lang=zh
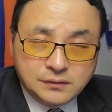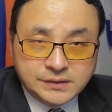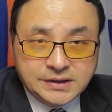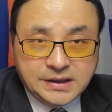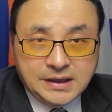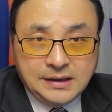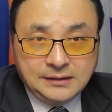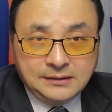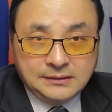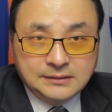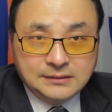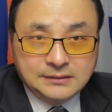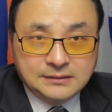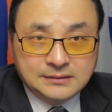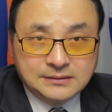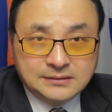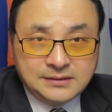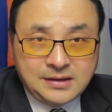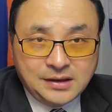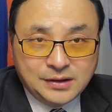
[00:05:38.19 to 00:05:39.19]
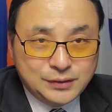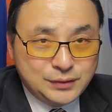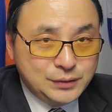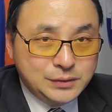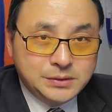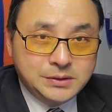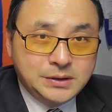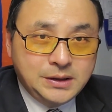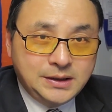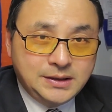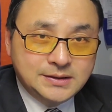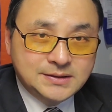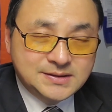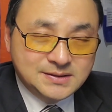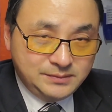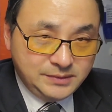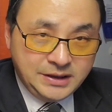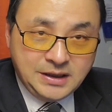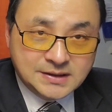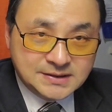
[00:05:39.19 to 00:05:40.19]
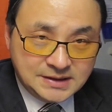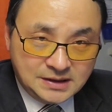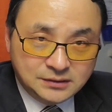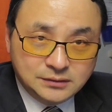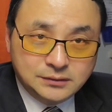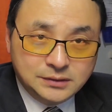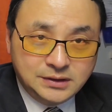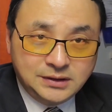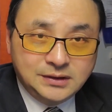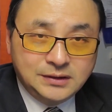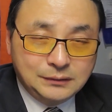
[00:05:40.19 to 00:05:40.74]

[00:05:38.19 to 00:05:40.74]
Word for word: 家，它的军队怎么样战斗力？